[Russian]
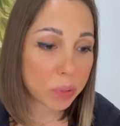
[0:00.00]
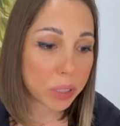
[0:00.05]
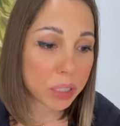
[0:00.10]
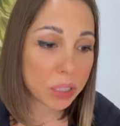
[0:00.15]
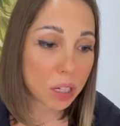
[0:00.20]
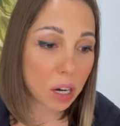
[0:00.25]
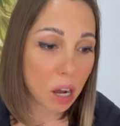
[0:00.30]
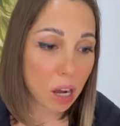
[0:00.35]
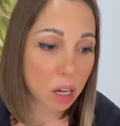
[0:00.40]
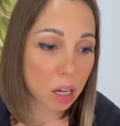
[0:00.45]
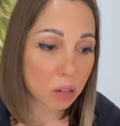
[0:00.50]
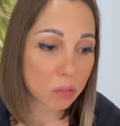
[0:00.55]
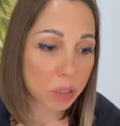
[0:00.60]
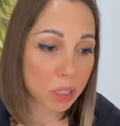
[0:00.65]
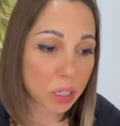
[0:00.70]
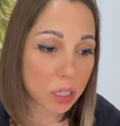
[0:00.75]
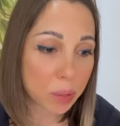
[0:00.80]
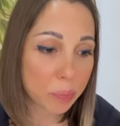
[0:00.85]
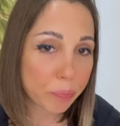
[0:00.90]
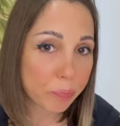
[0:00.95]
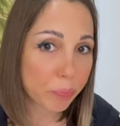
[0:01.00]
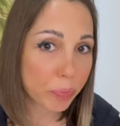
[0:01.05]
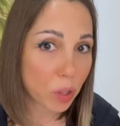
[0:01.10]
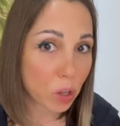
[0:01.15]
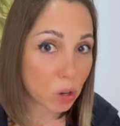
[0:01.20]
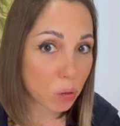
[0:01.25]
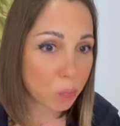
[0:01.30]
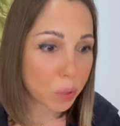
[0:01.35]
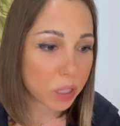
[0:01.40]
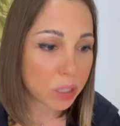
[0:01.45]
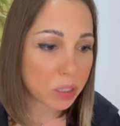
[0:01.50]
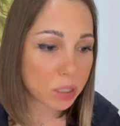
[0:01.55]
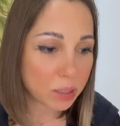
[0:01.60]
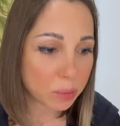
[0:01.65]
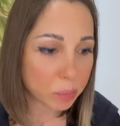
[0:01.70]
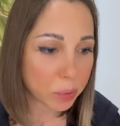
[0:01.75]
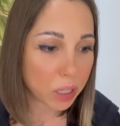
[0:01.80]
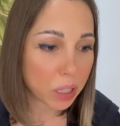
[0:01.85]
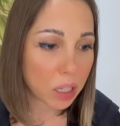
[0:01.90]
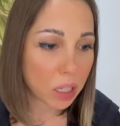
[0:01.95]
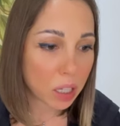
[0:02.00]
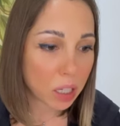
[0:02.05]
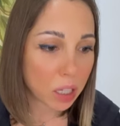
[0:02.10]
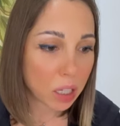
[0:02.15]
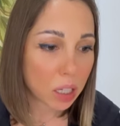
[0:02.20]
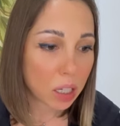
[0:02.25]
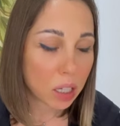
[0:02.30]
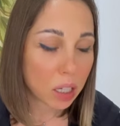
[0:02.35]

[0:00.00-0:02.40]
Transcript: предраковый, но обратимый.